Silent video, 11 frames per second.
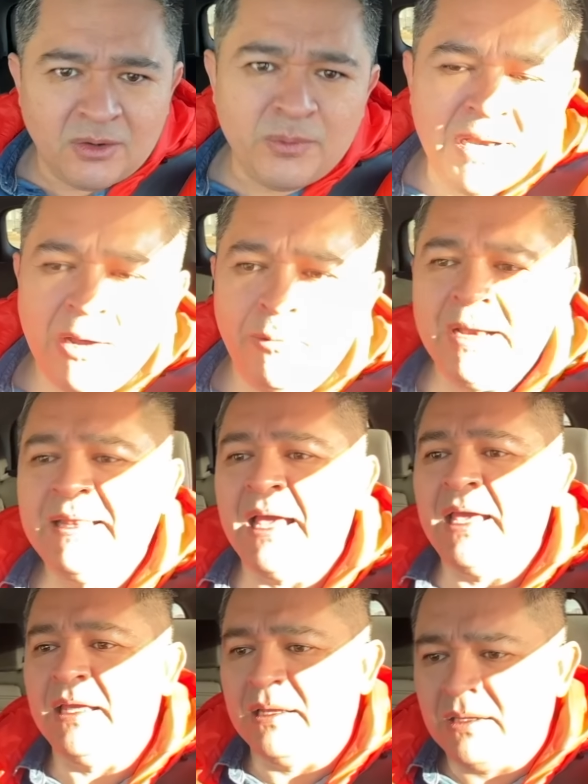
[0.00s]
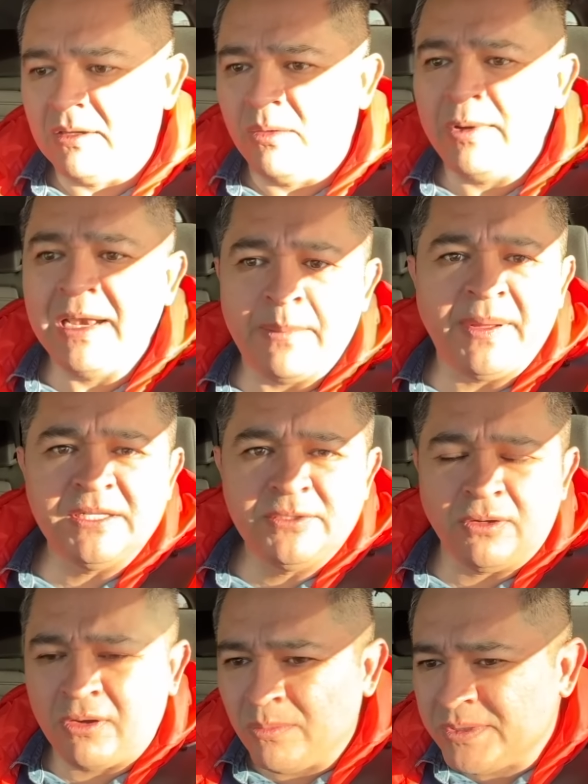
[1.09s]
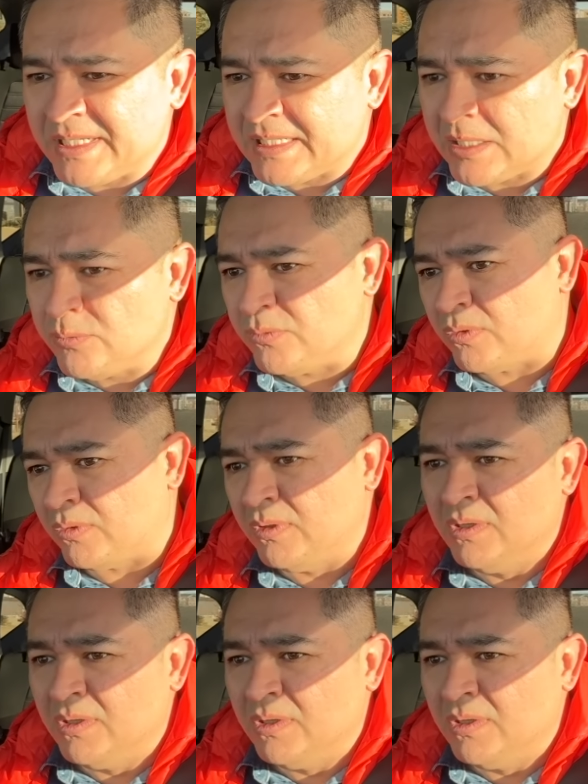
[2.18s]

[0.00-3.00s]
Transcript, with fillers: ¿Cómo es la vuelta ahí? ¿Cómo es la pensión? ¿Cómo es ese asunto?